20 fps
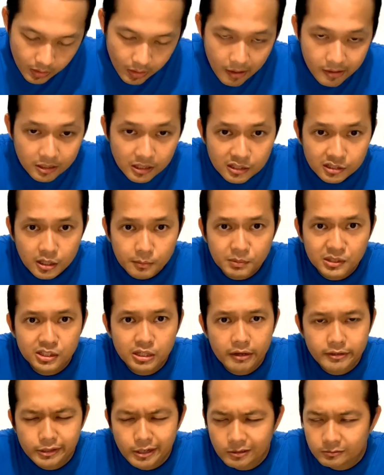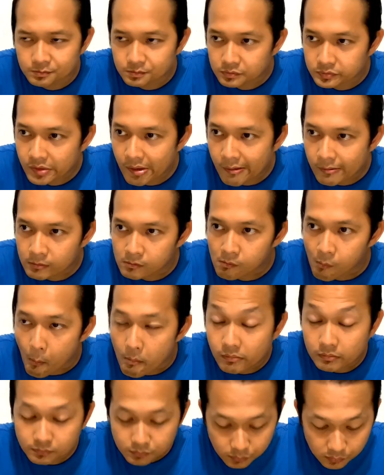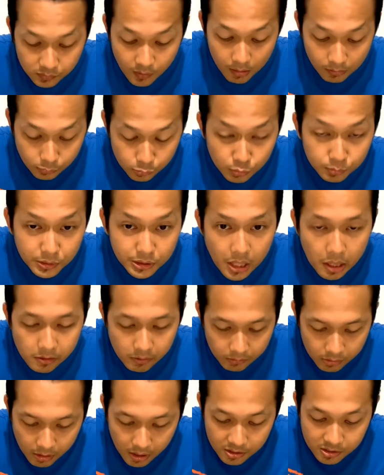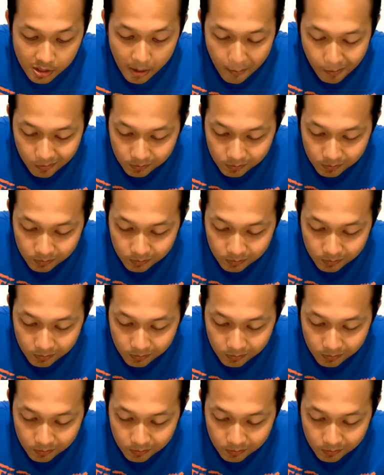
rasa pisangnya dominan rasa